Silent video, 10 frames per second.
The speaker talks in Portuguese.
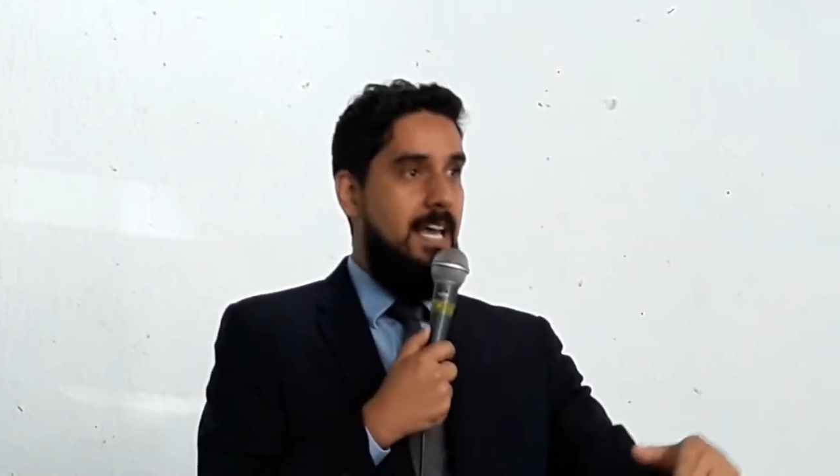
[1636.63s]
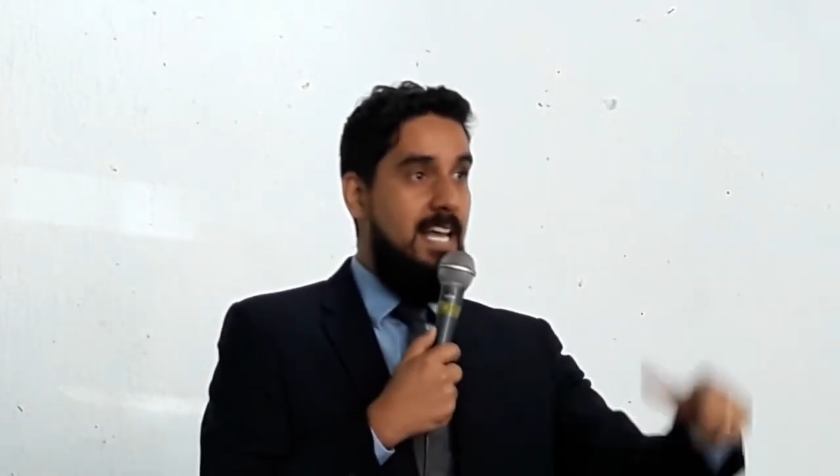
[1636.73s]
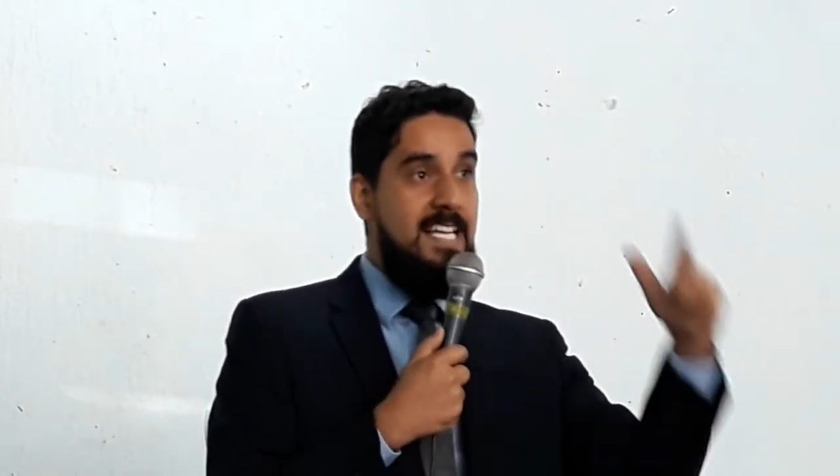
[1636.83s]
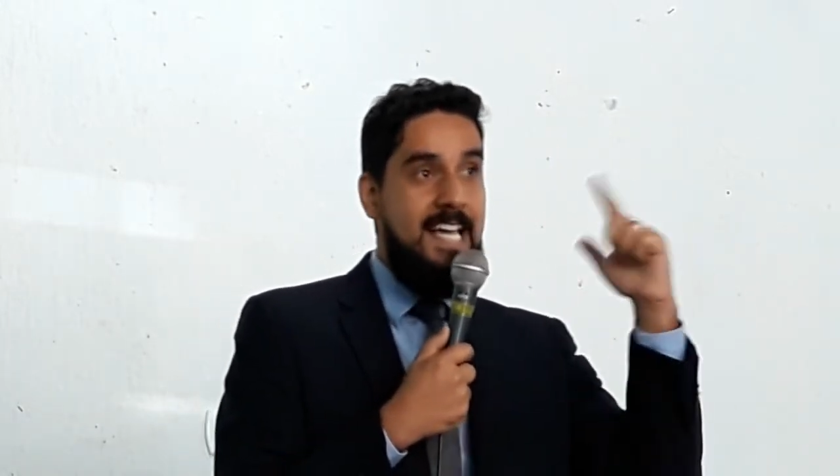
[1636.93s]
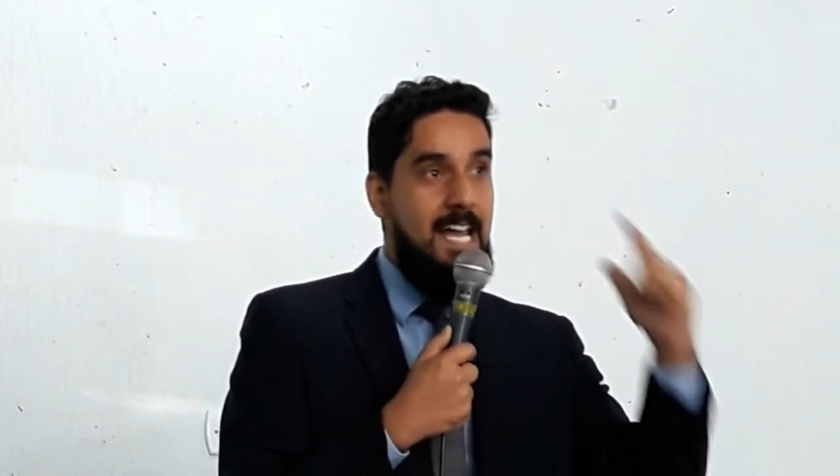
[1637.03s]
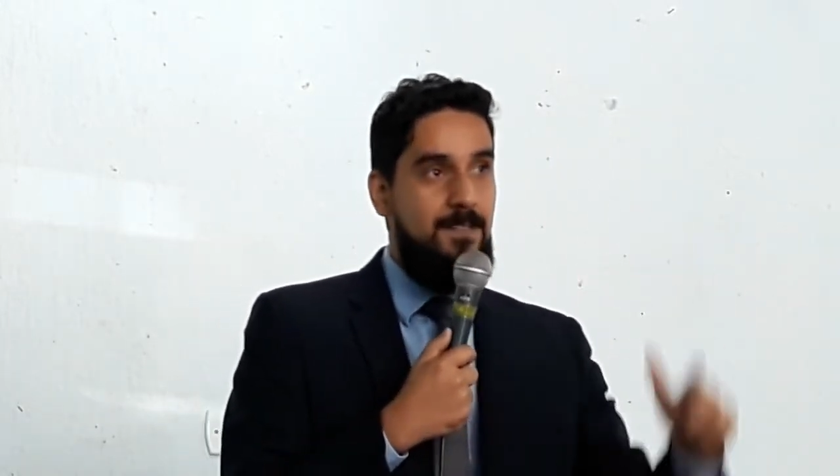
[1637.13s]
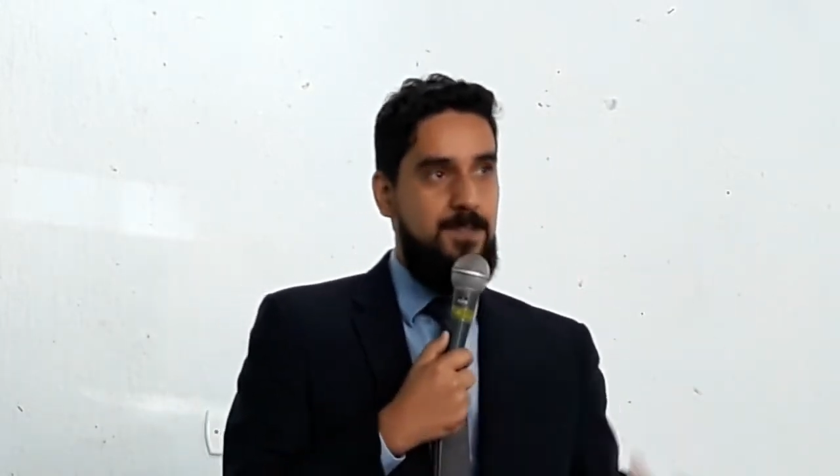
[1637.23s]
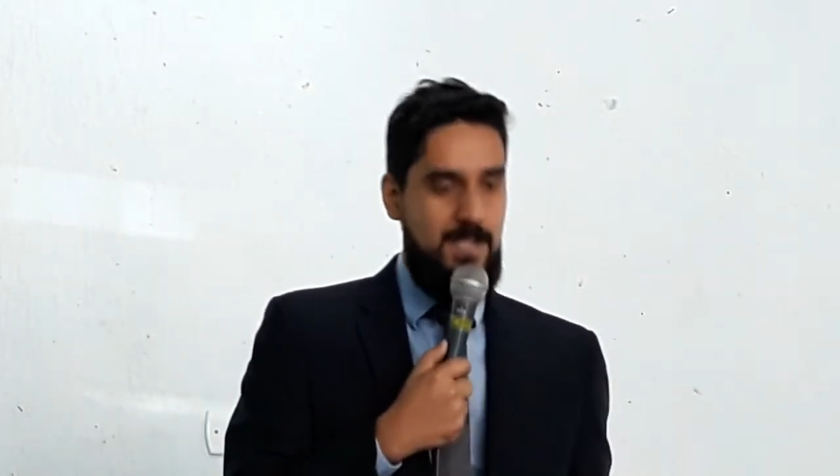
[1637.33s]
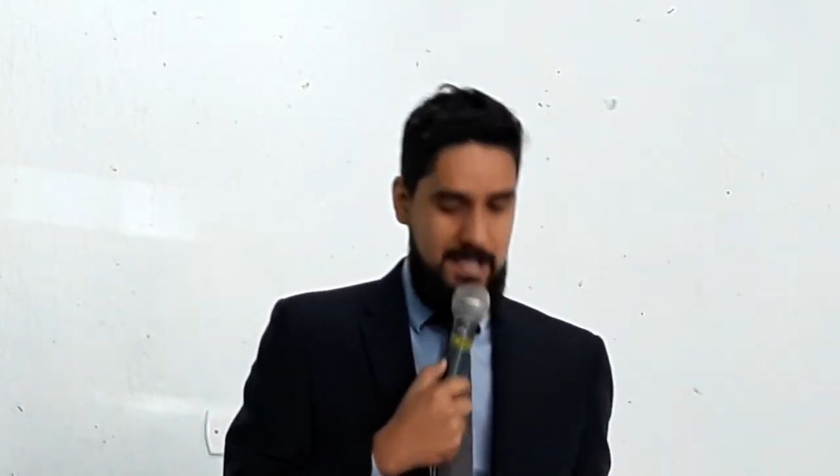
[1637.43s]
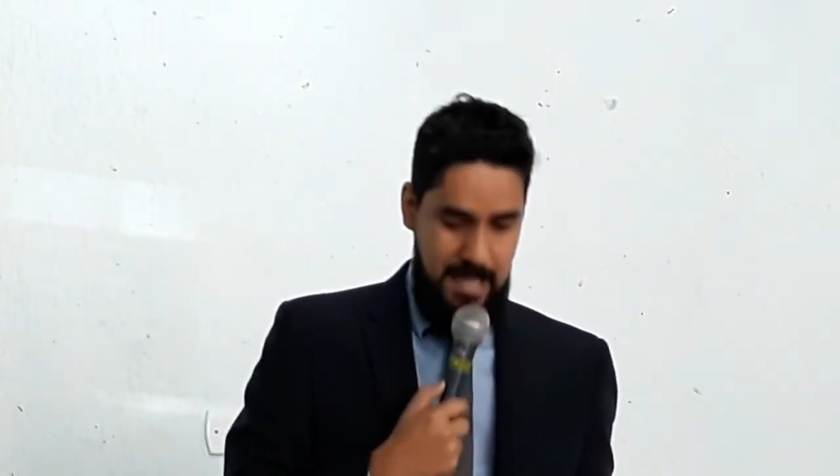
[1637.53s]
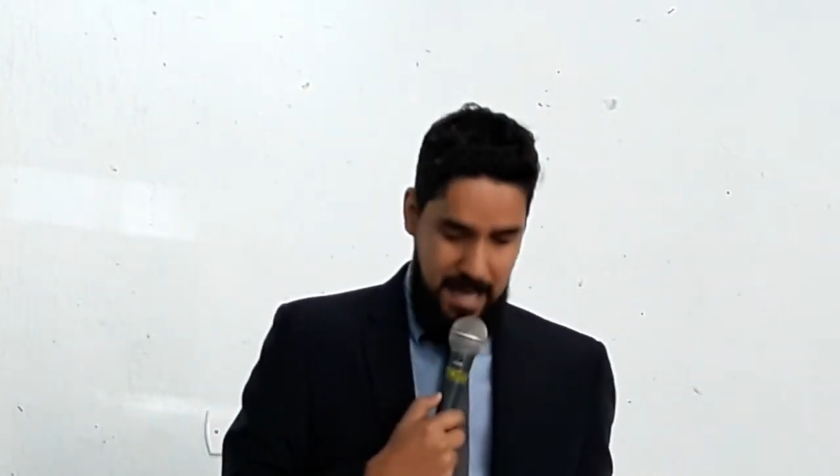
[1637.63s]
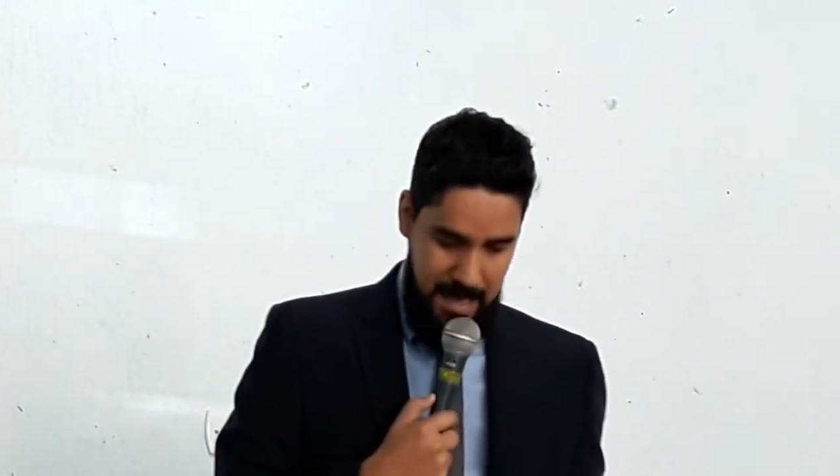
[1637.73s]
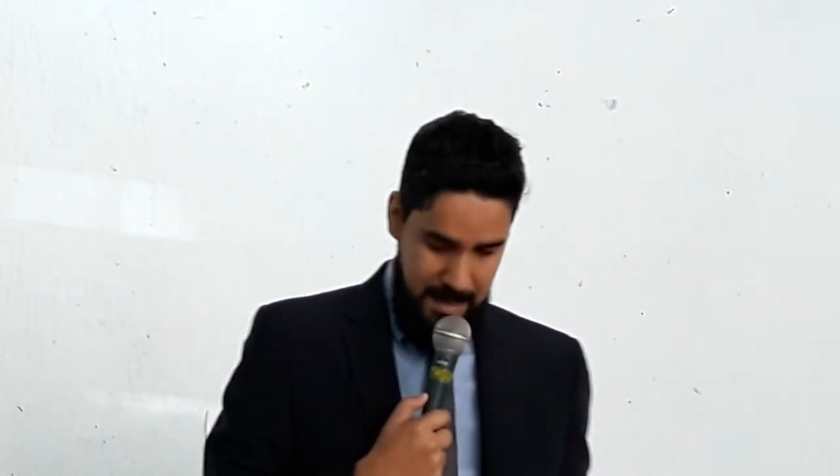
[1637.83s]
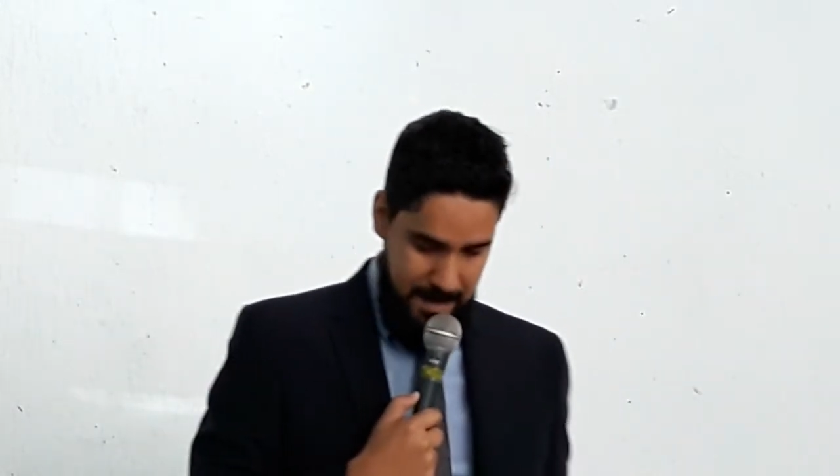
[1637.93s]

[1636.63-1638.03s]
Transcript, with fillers: Ele quer a você.